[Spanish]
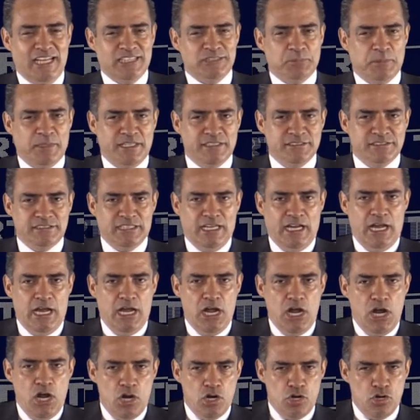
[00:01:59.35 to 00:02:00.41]
La
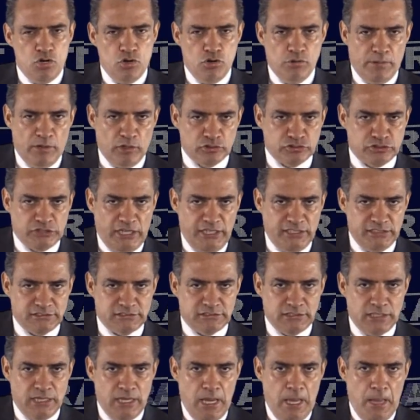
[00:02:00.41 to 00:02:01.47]
experiencia número
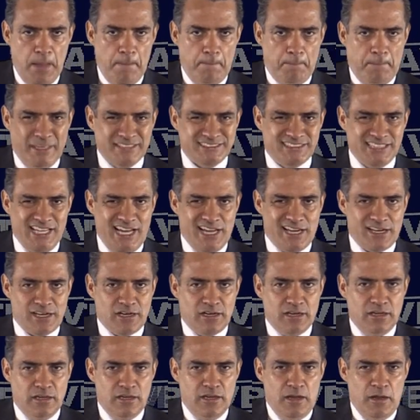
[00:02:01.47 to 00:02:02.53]
6,
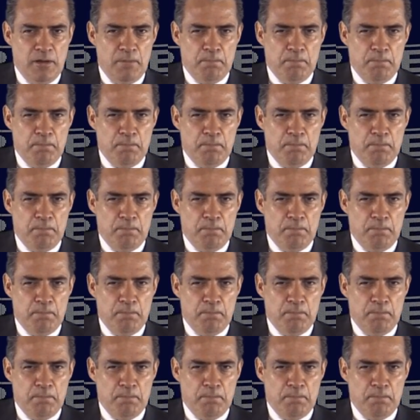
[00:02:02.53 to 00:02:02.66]
pasear